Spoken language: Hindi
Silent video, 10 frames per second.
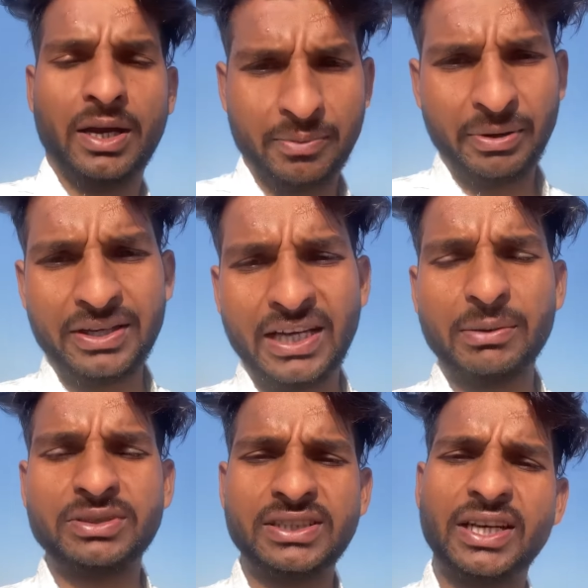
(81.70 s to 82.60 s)
मेरी
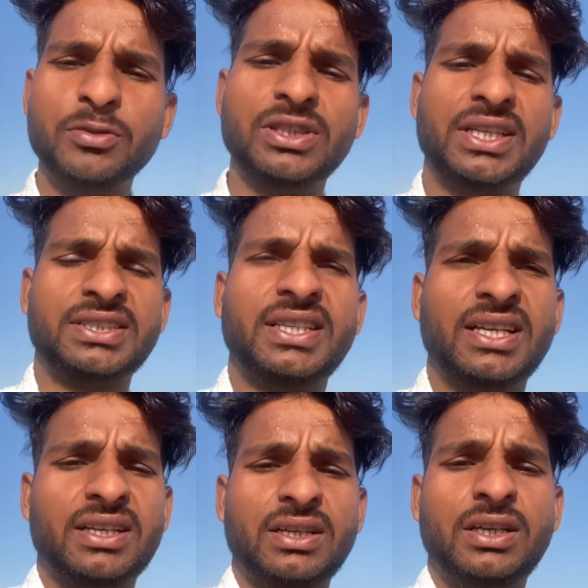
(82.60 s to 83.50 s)
आपसे यही गुजारिश है
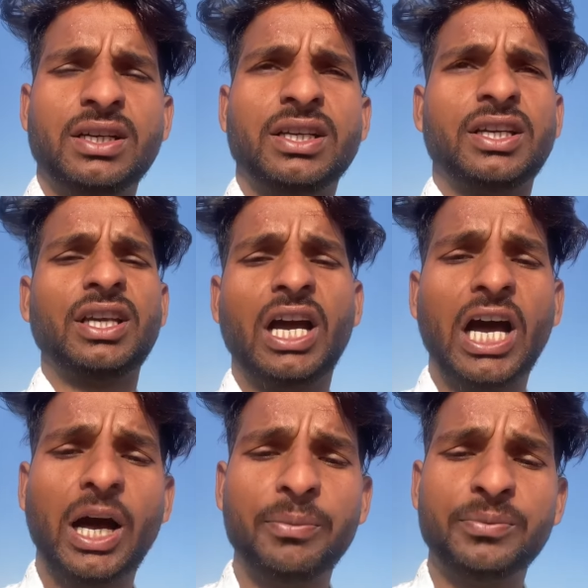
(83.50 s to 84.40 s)
यार कि
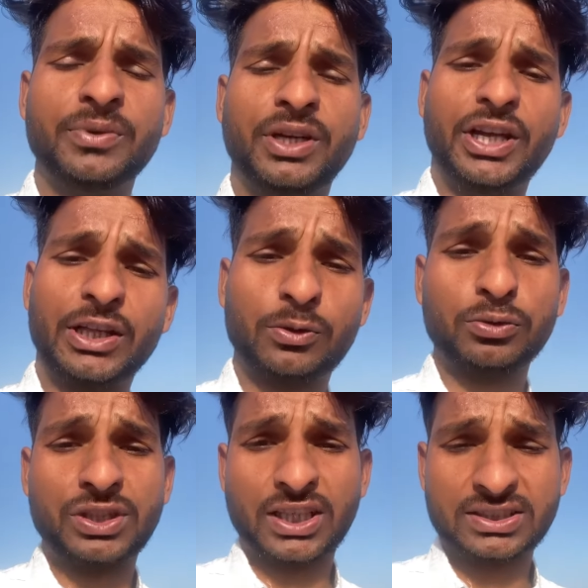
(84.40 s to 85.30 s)
आप एक
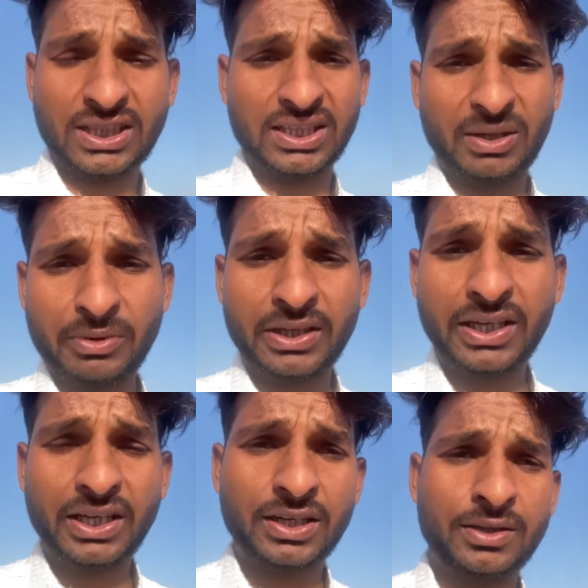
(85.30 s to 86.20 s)
दूसरे का सहारा बने
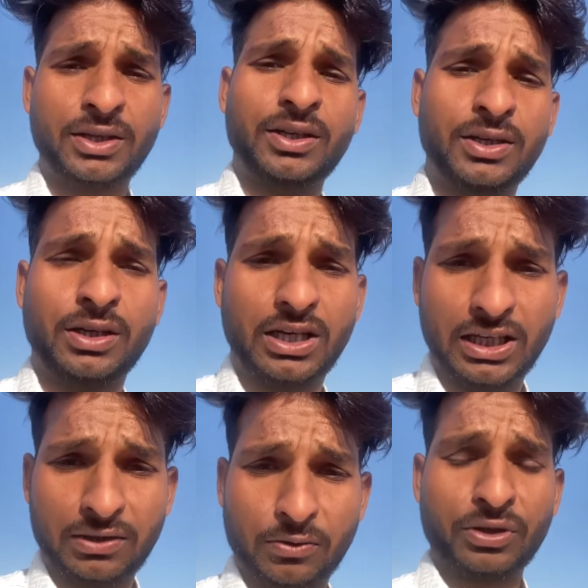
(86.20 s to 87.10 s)

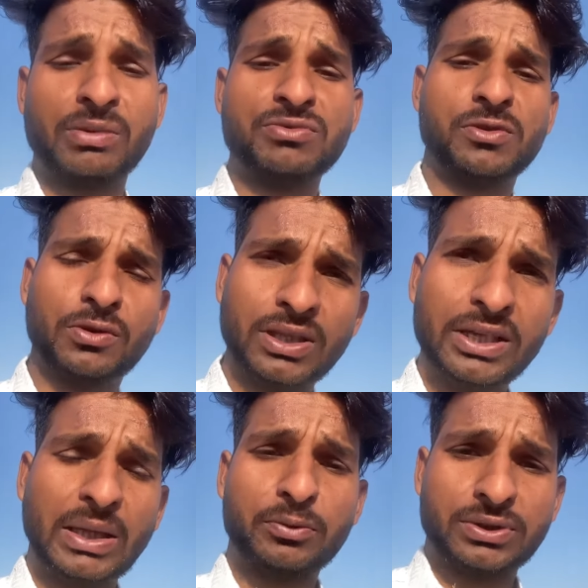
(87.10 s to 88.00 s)
अगर कोई कमज़ोर होता है
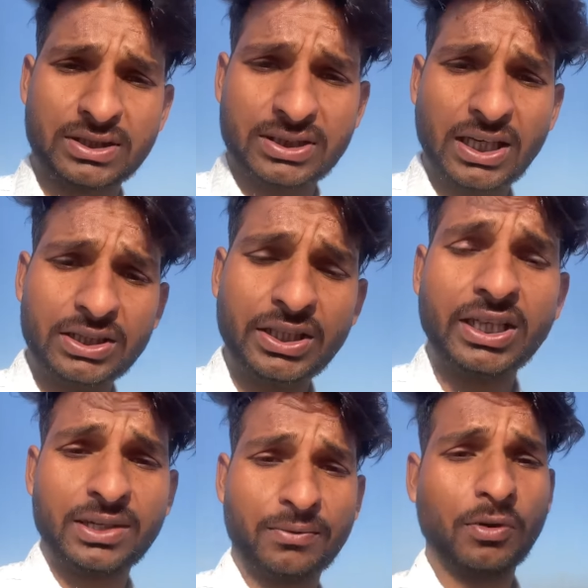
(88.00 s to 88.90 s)
तब उसका साथ दे
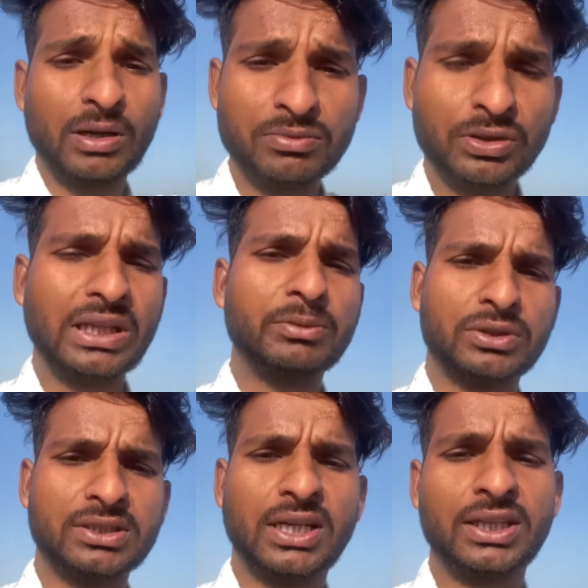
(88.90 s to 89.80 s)
अगर वो कमज़ोर है तब
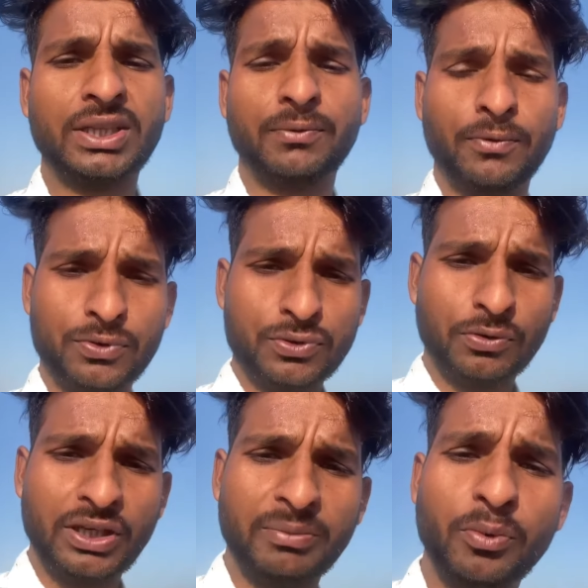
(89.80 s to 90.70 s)
उसका साथ दे वो
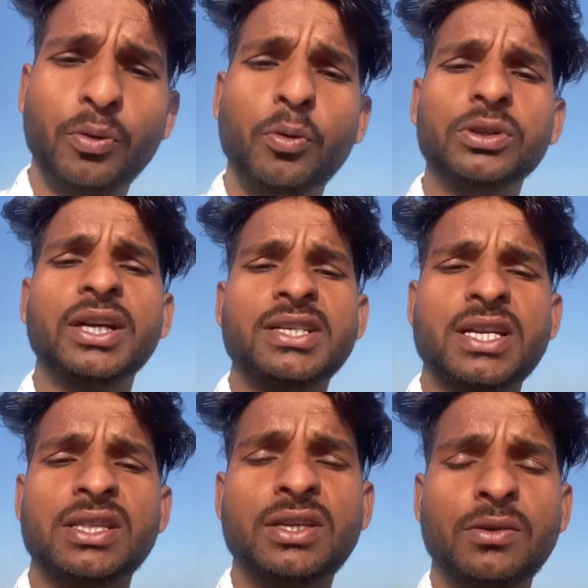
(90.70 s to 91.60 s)
जोड़ी बहुत आगे
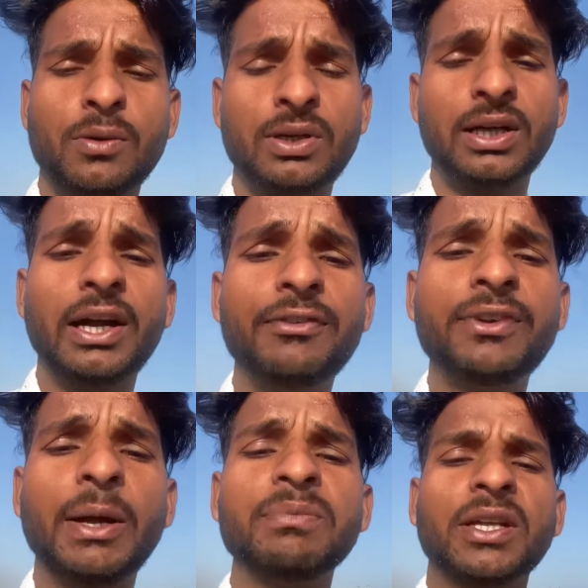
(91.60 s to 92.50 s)
जाती है और लाइफ
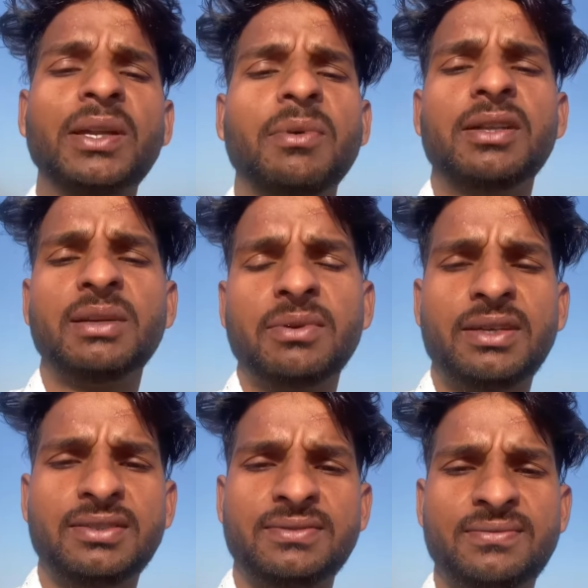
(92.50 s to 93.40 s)
टाइम तक नहीं है
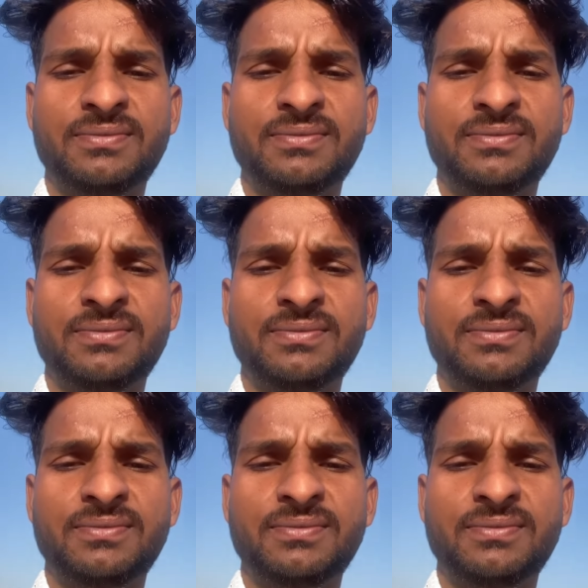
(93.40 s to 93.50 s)
भाई